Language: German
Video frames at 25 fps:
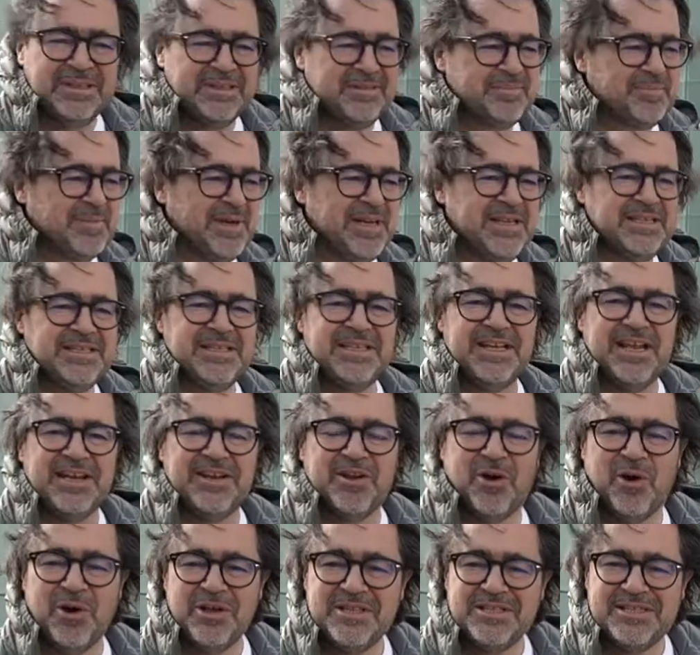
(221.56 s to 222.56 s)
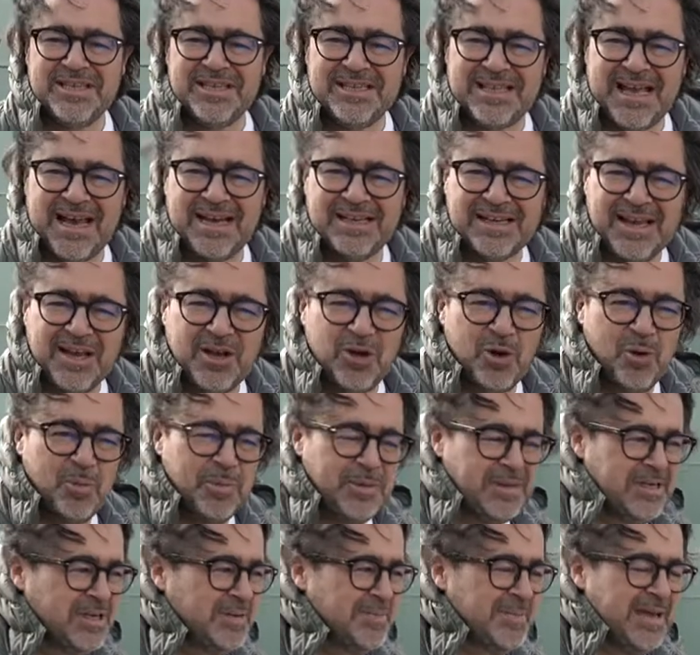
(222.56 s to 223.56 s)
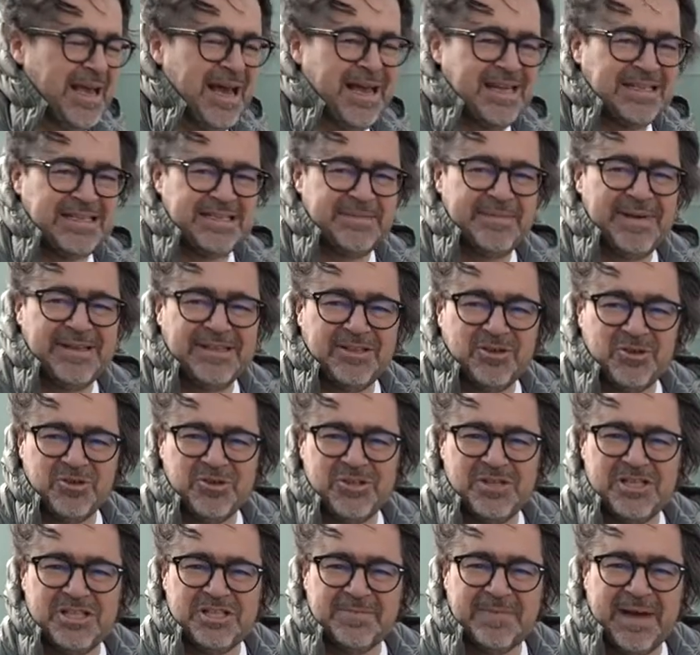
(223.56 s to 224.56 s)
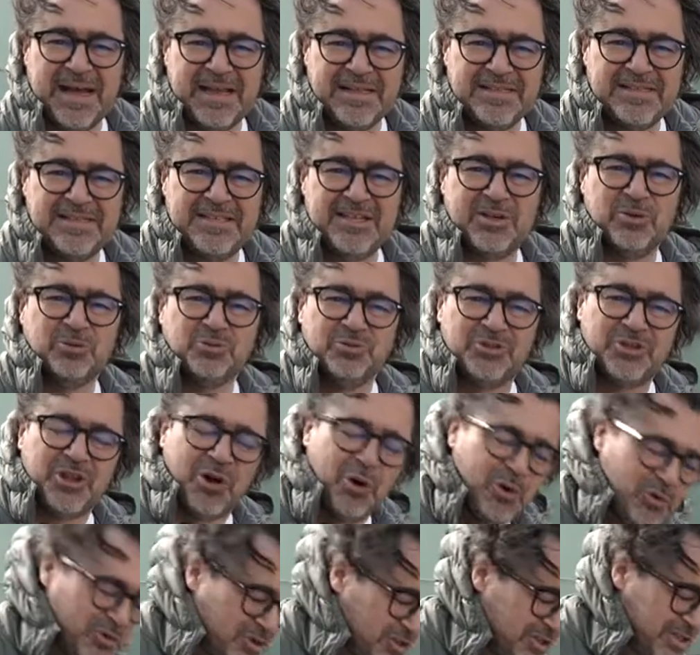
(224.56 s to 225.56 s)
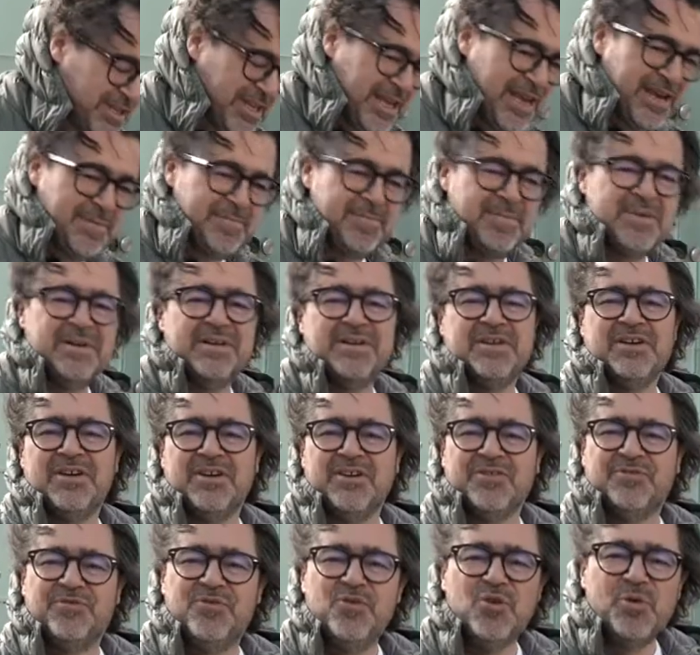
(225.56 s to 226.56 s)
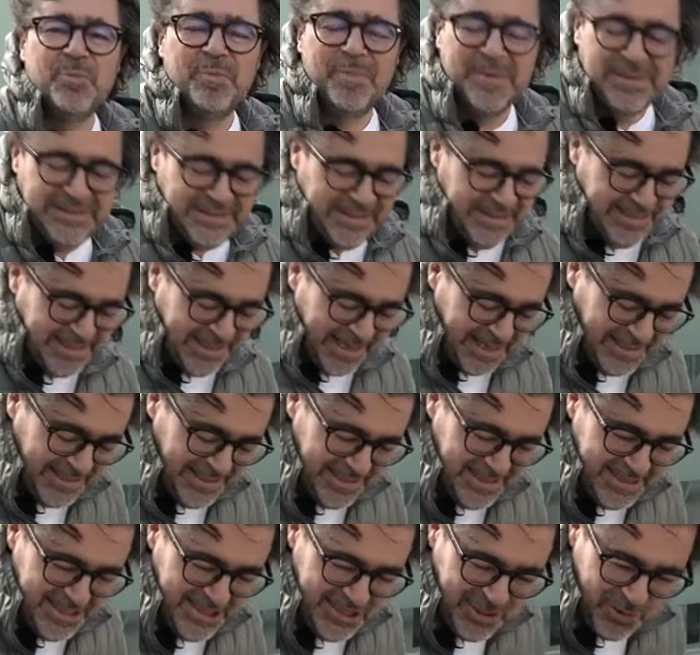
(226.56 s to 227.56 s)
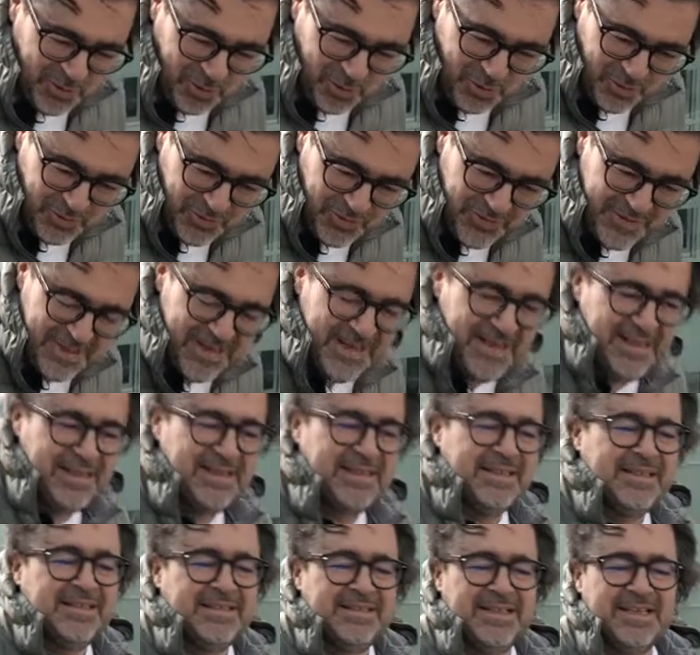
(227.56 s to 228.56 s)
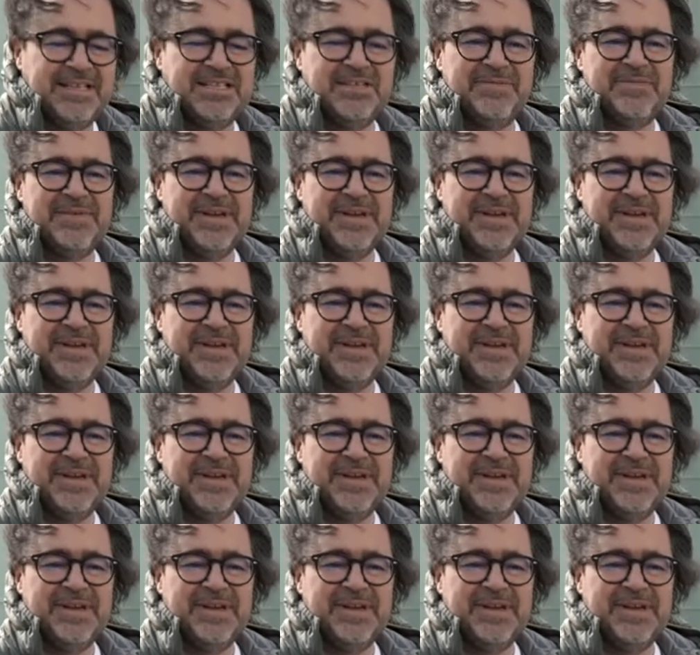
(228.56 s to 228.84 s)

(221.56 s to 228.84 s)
Man ist in der Neuzeit angekommen im Jahr 2020 und trotzdem führt man die Tradition des